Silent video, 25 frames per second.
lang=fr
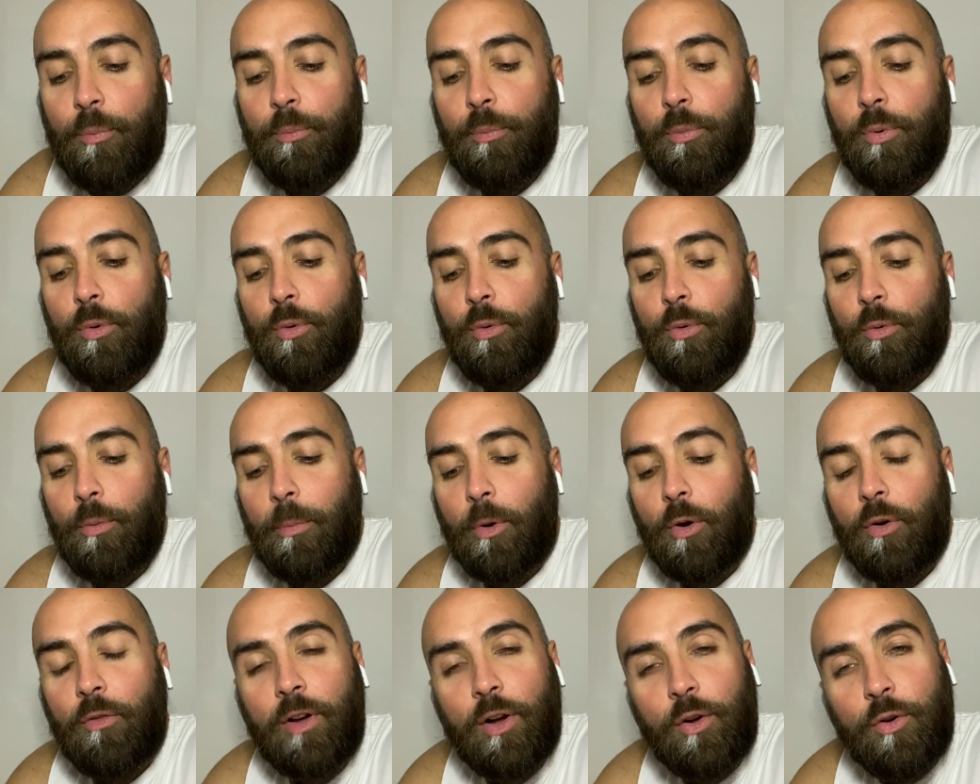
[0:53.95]
Bon, bah,
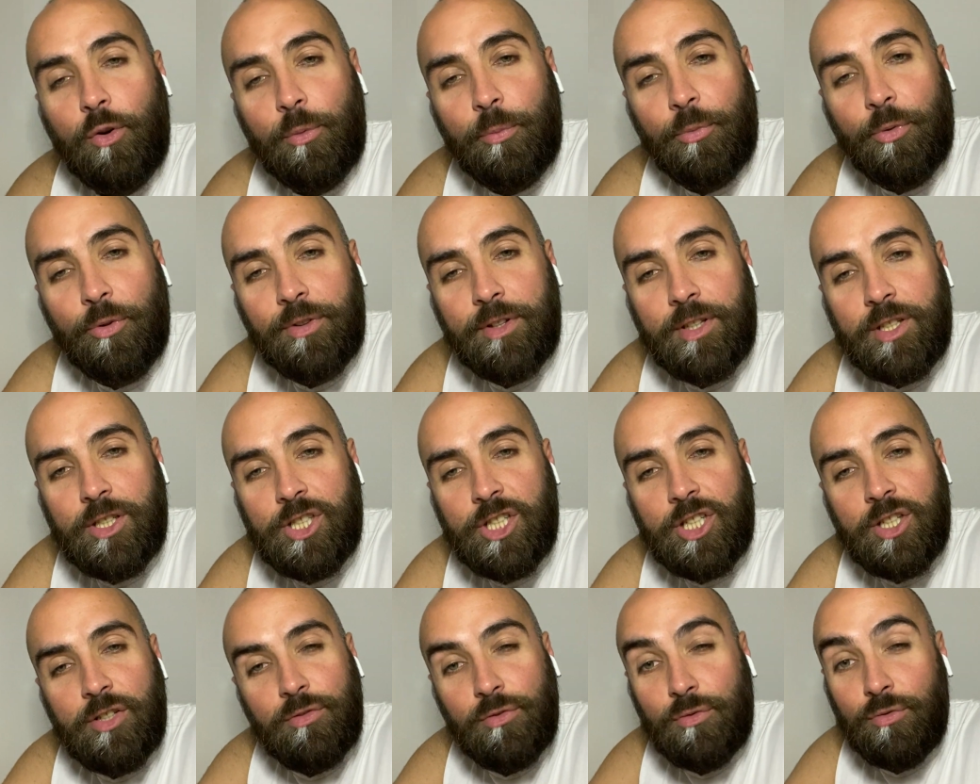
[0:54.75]
on va commander
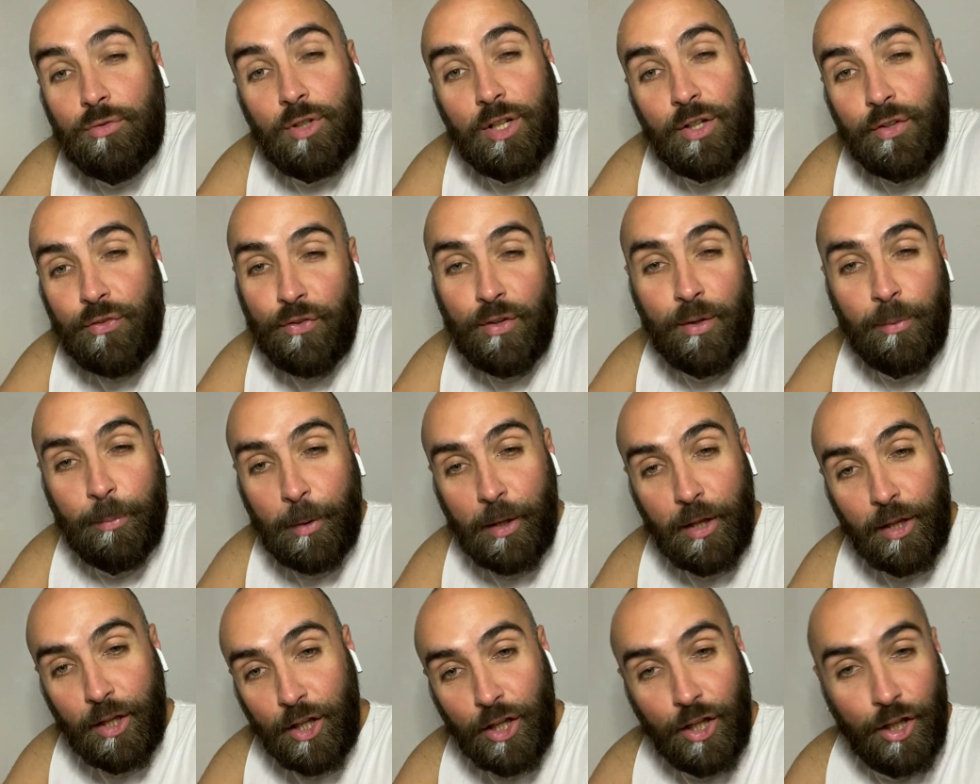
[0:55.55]
chez vous les
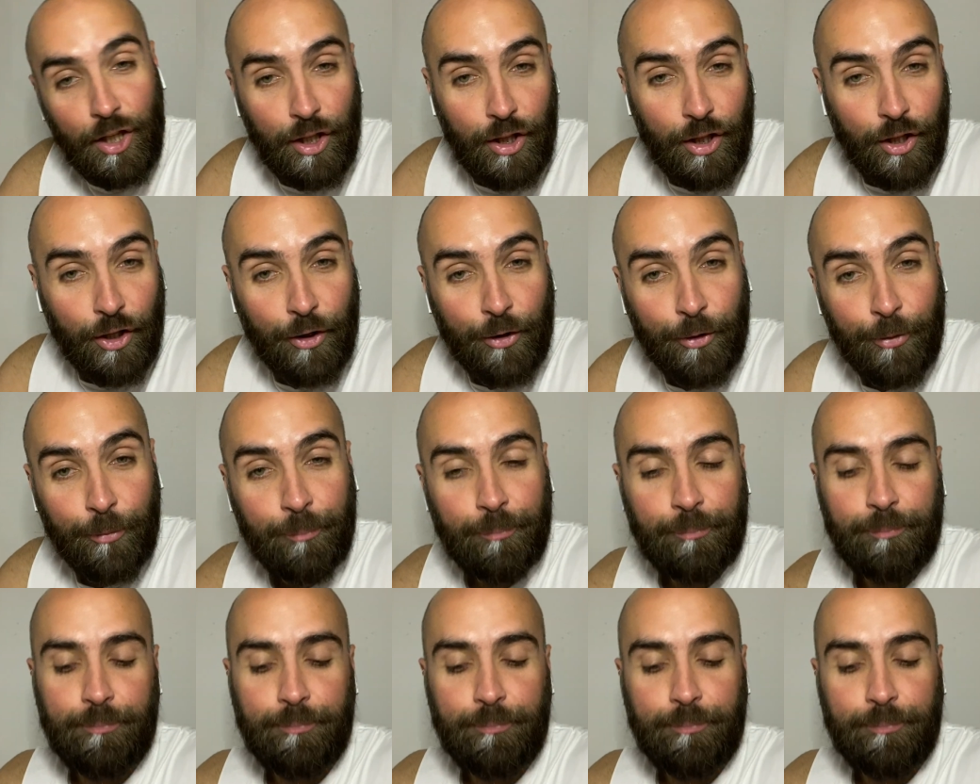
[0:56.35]
féminines. Euh.